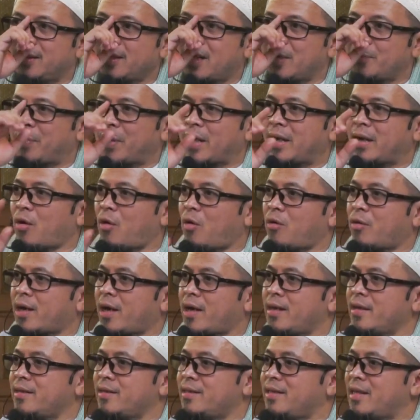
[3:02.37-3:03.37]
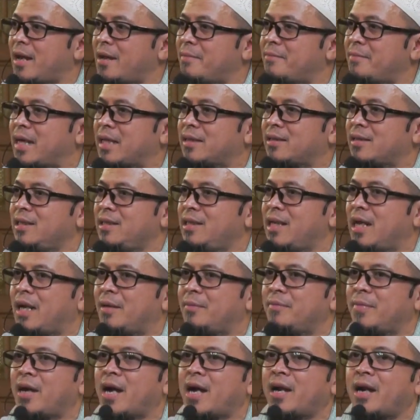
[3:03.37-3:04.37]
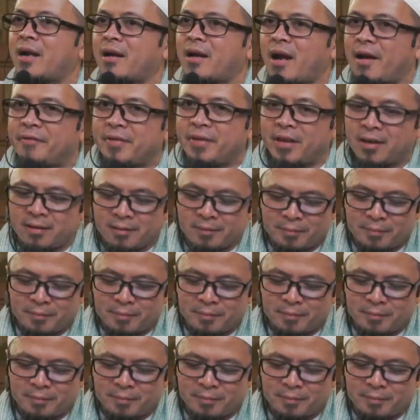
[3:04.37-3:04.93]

kepada orang yang mati dalam keadaan kafir.